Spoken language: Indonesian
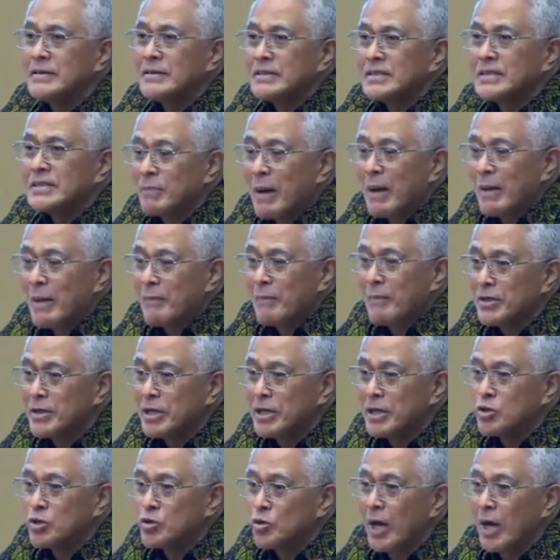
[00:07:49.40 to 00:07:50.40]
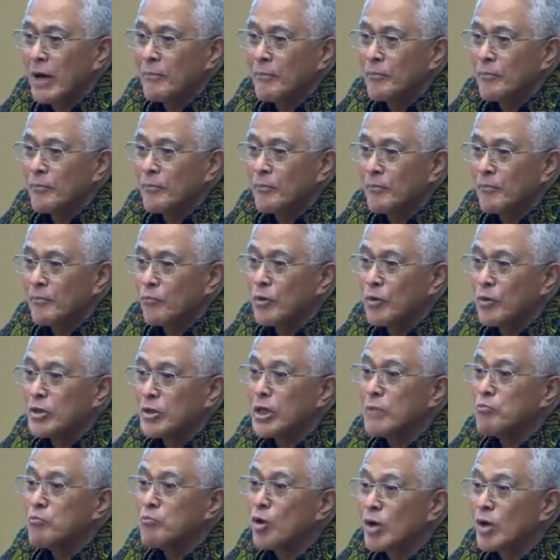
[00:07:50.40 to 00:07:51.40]
Sebab ini juga
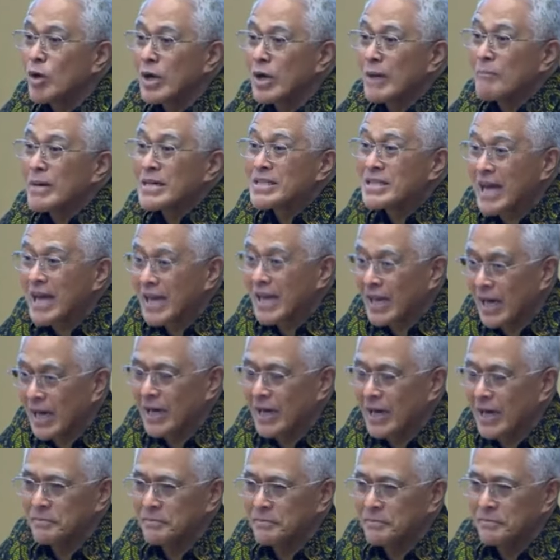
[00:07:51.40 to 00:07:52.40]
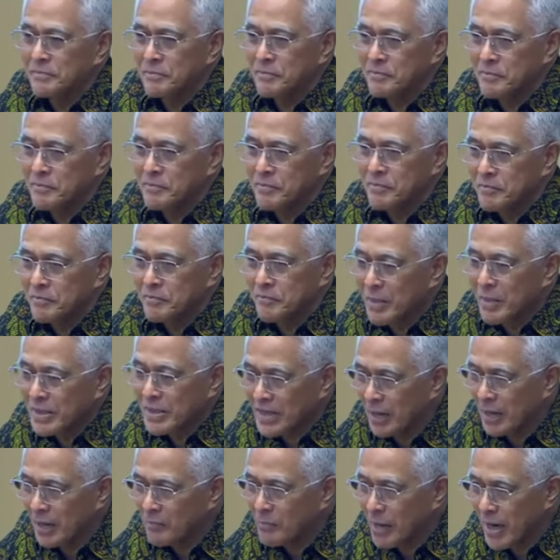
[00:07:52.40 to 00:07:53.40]
menimbulkan masalah,
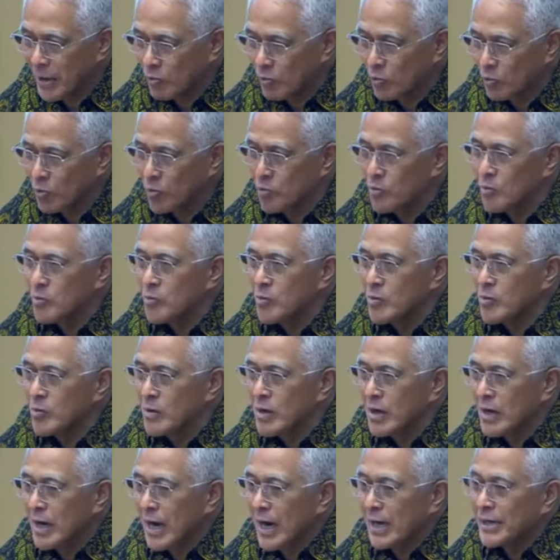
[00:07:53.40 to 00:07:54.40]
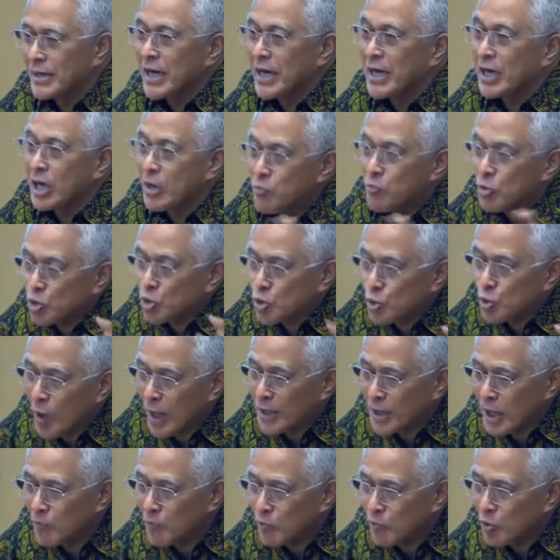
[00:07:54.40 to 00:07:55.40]
masalah baru. Ada
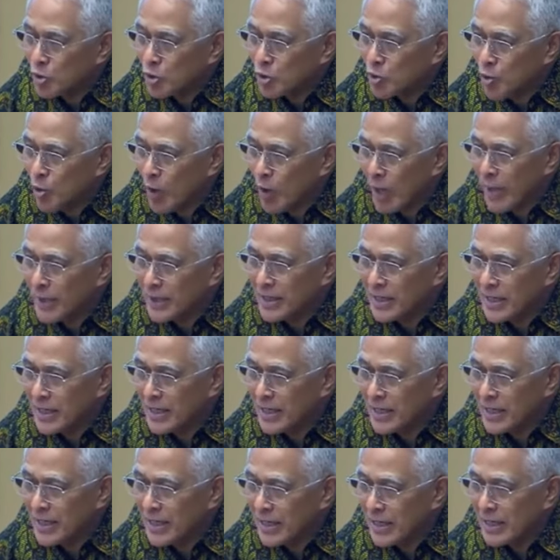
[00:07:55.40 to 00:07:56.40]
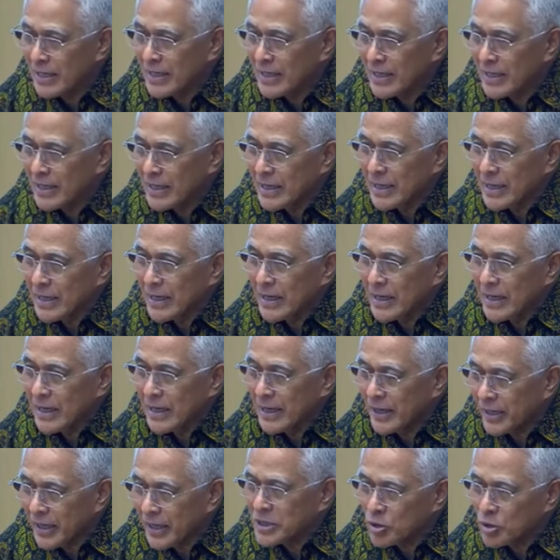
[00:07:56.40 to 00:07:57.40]
kebutuhan-kebutuhan di
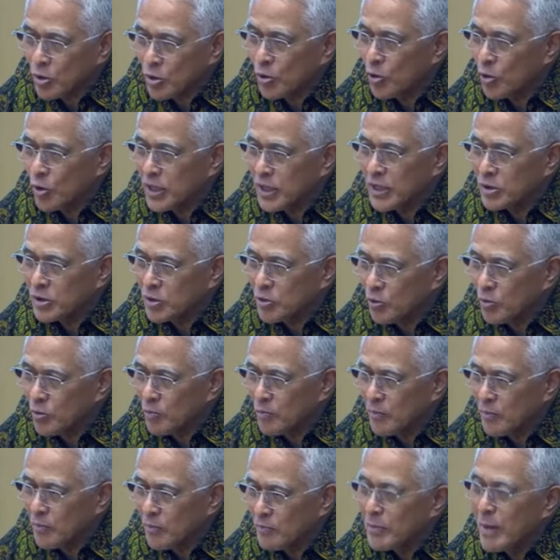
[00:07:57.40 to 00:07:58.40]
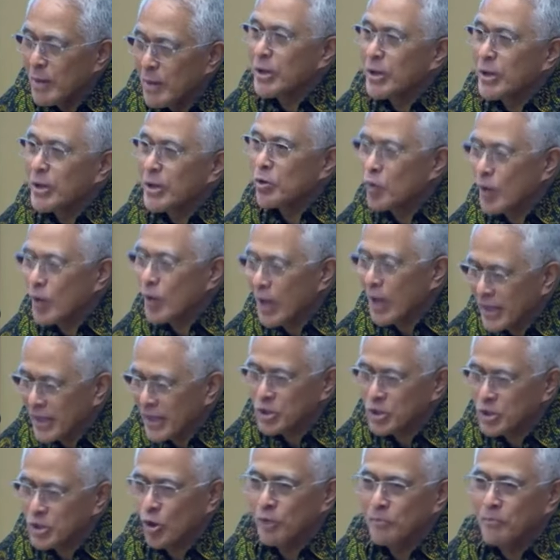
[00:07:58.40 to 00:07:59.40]
grassroots itu memerlukan
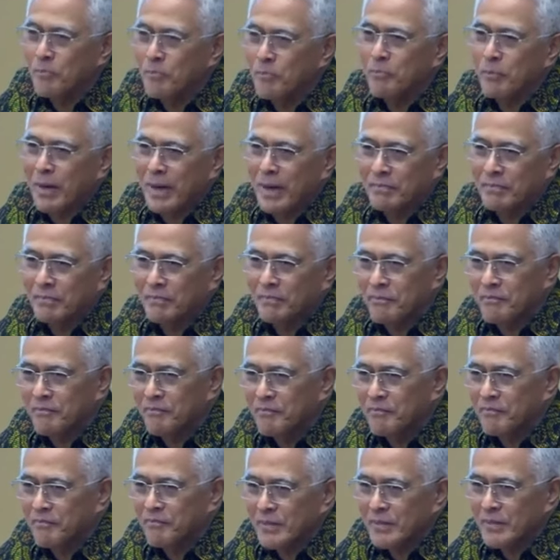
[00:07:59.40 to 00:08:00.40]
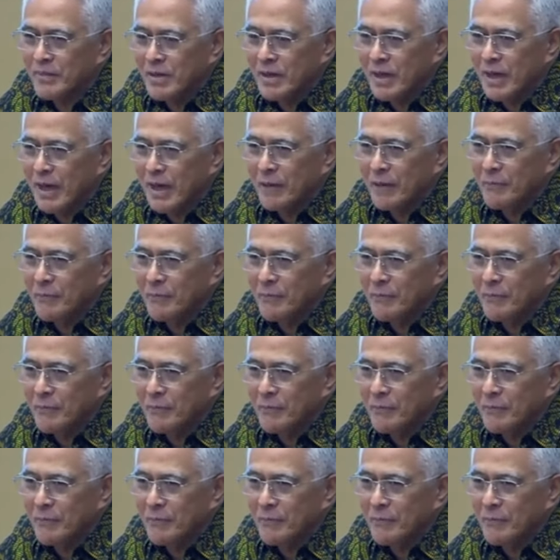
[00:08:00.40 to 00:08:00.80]
eselon 4.